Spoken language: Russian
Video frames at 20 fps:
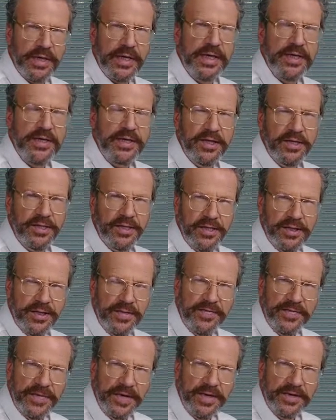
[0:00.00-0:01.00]
эти
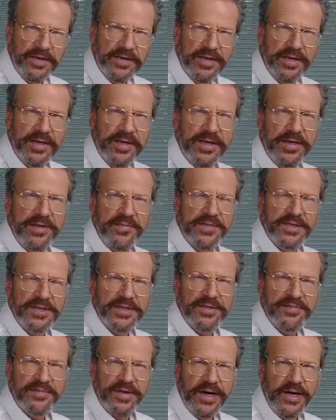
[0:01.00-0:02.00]
дефекты
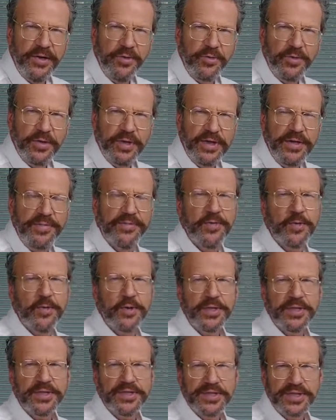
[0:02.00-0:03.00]
вызывают и
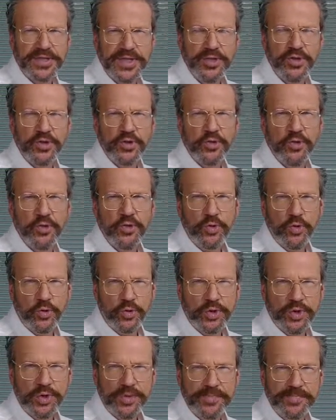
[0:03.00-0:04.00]
флуоресценцию
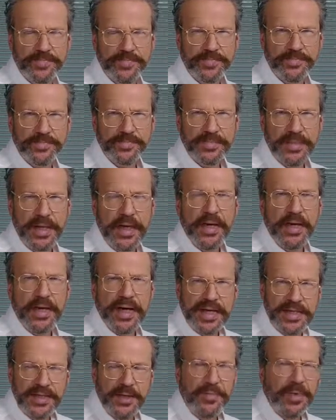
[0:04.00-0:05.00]
тоже.
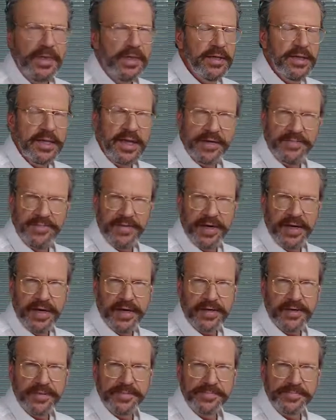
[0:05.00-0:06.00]
А теперь
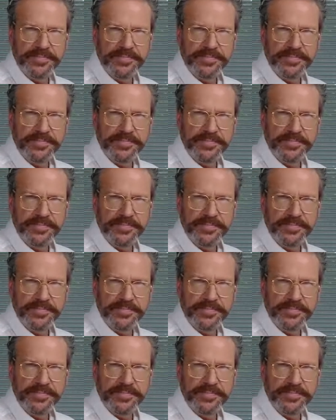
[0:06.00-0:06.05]
лайфхак.